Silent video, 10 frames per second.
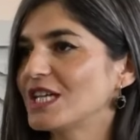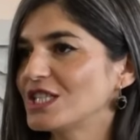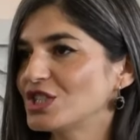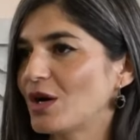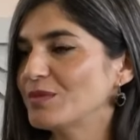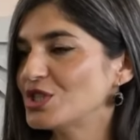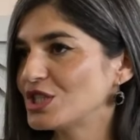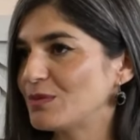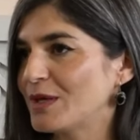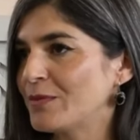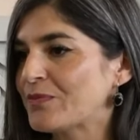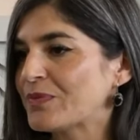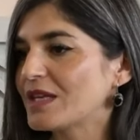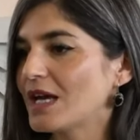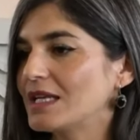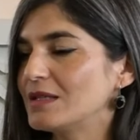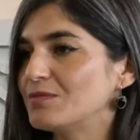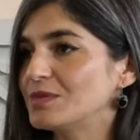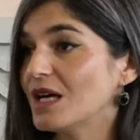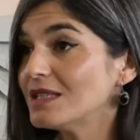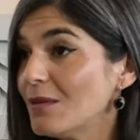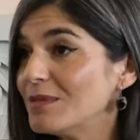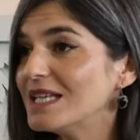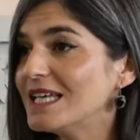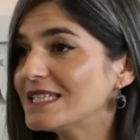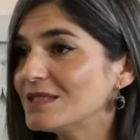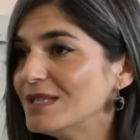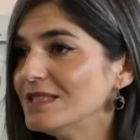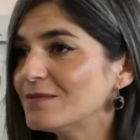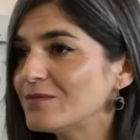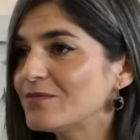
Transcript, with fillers: kreş yapmış gibi. Yani zaten milli Ve eğitime...